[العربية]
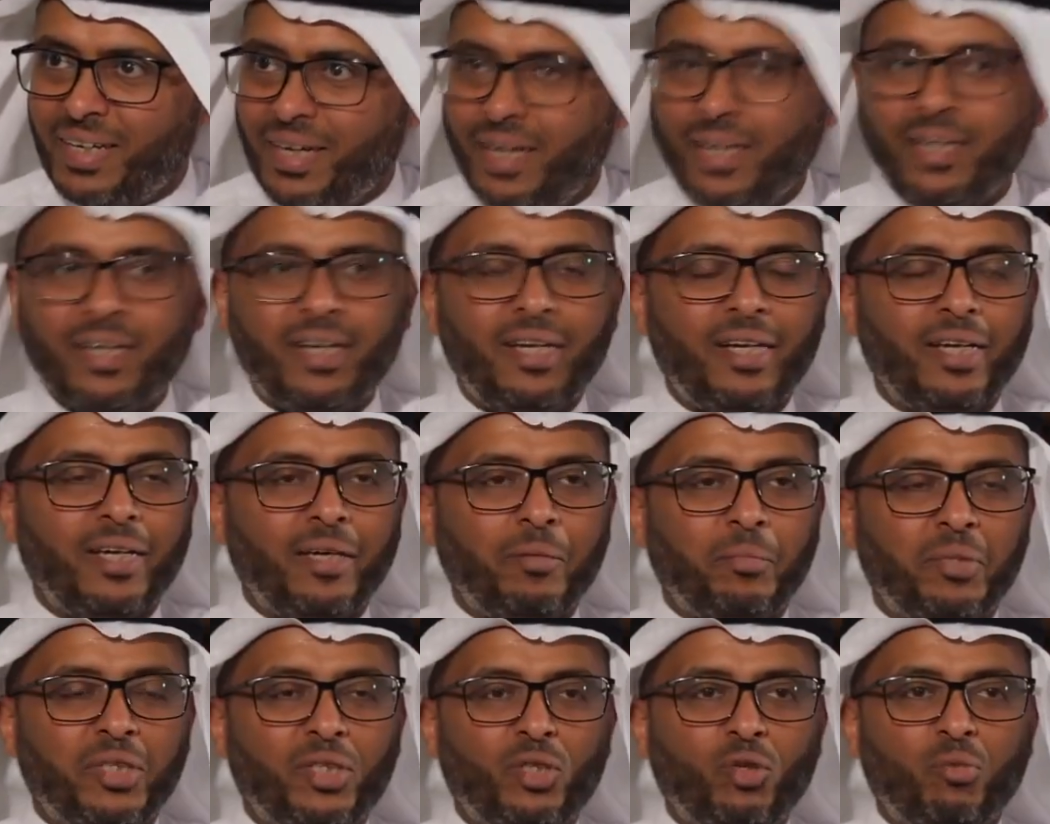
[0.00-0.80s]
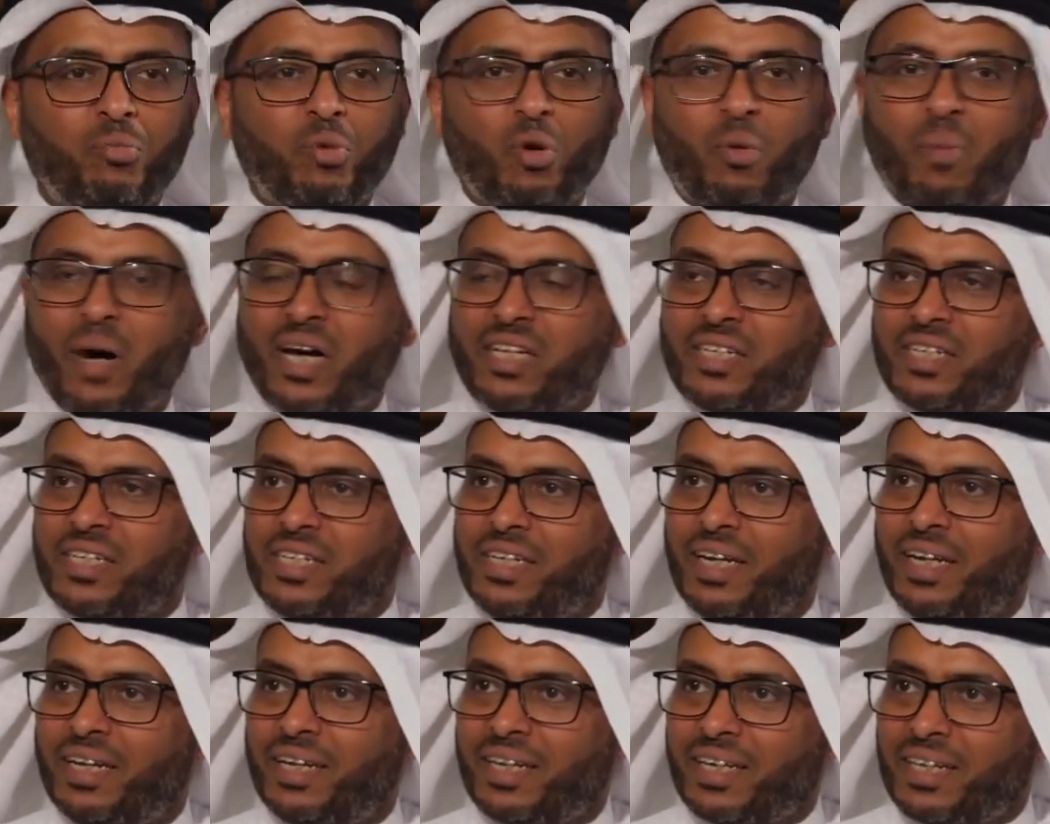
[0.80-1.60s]
اللي
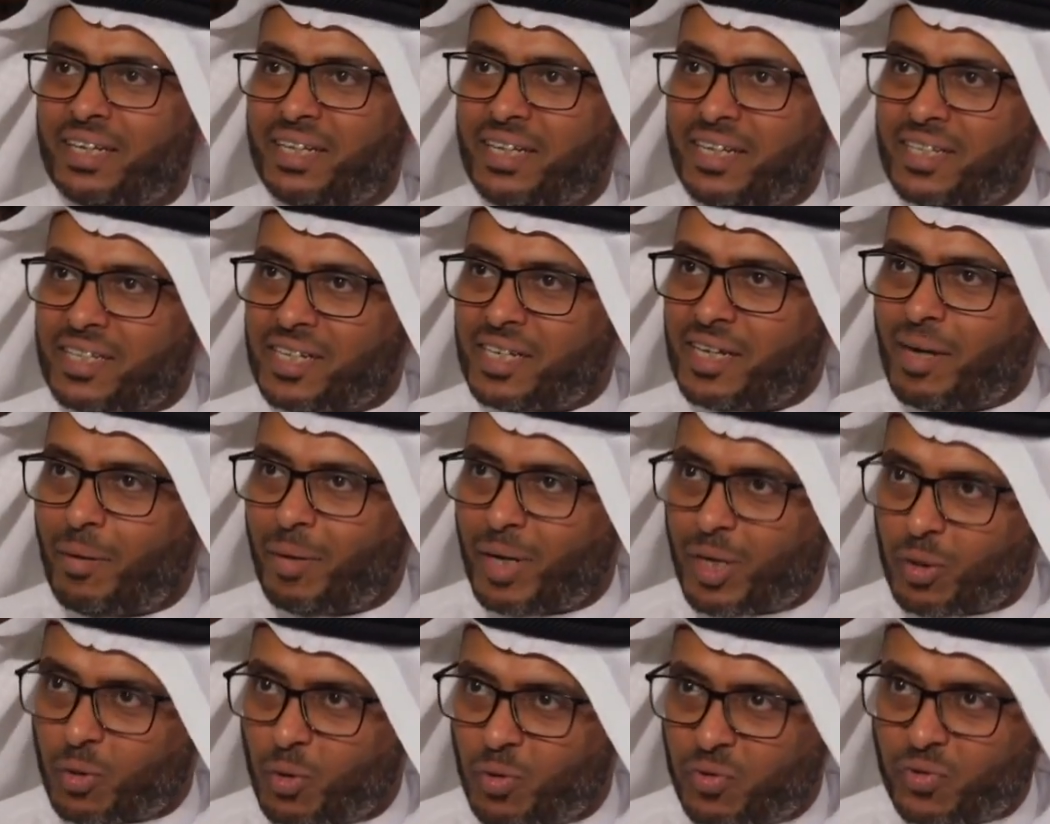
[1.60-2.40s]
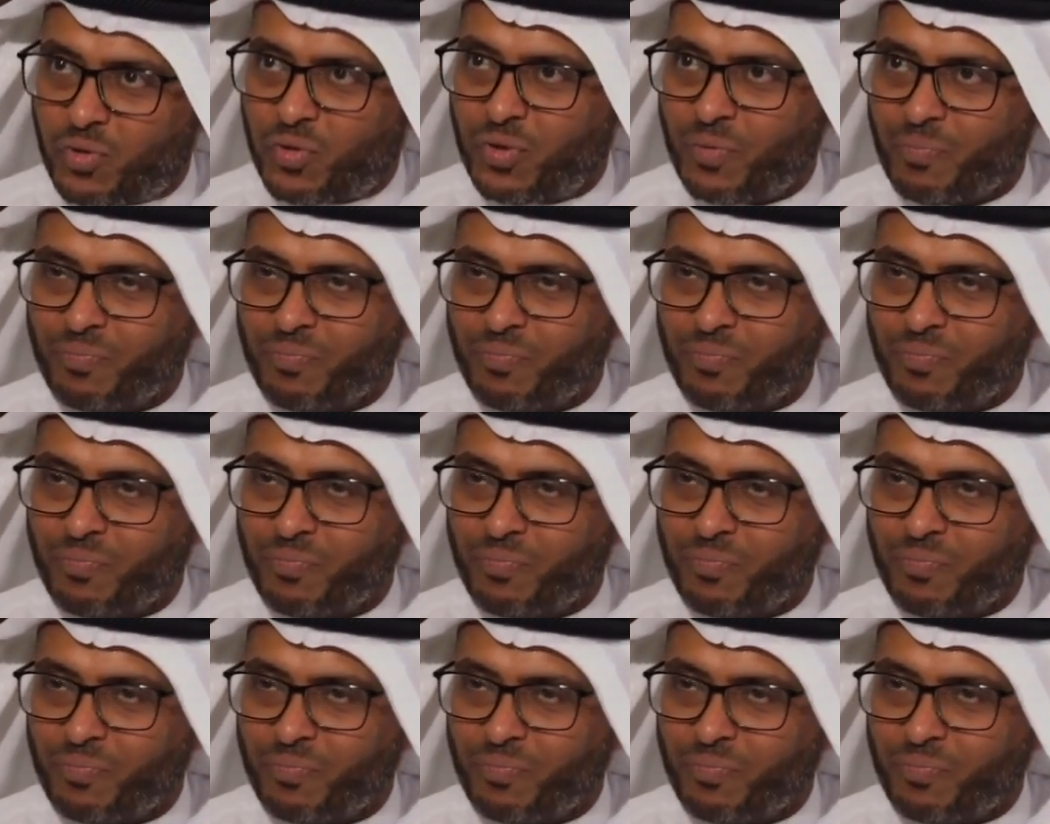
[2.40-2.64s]
بالدبلوماسيه الانجليزيه معروف